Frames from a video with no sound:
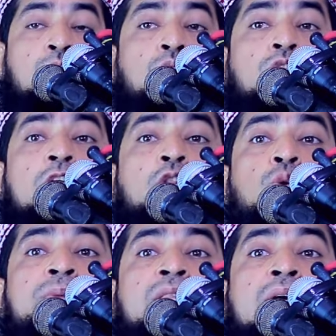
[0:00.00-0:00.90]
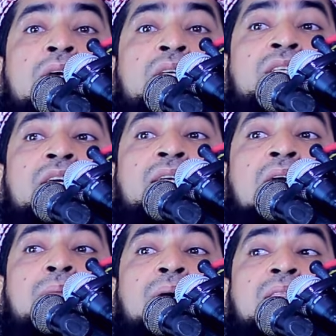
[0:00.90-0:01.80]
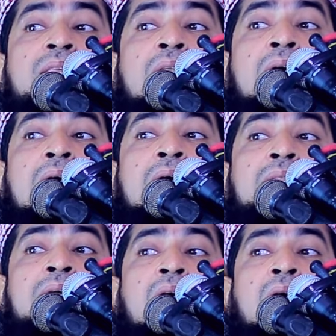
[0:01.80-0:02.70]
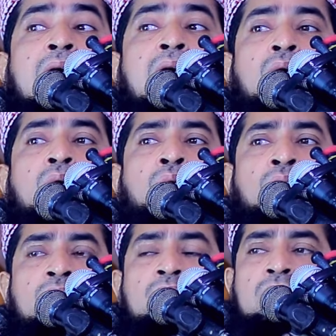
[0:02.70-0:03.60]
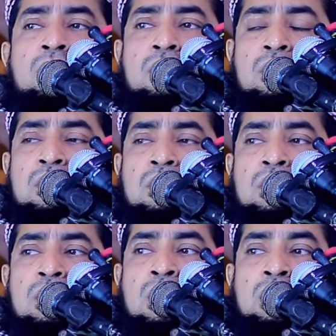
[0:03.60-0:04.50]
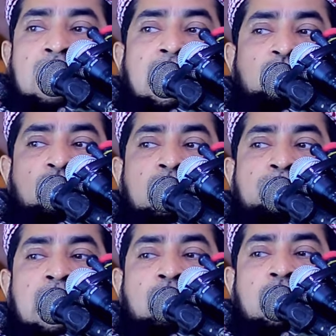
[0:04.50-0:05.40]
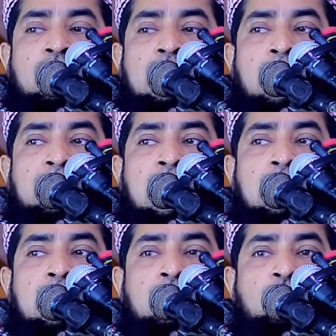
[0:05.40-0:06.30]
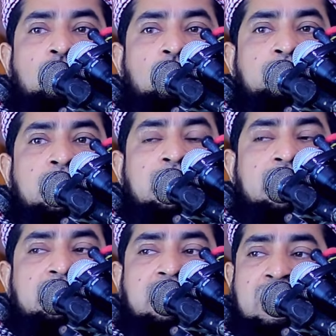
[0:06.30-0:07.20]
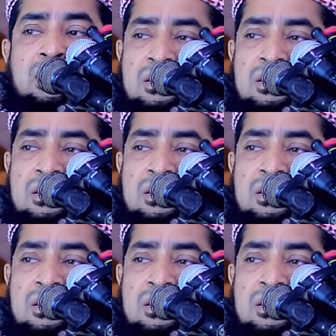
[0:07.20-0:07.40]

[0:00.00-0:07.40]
লুত্রে তুমি তাদের সিগনাল বাতি লাগাইয়া দাও তারা যদি ভালো না হয় আমি আল্লাহর গজব দিতাছি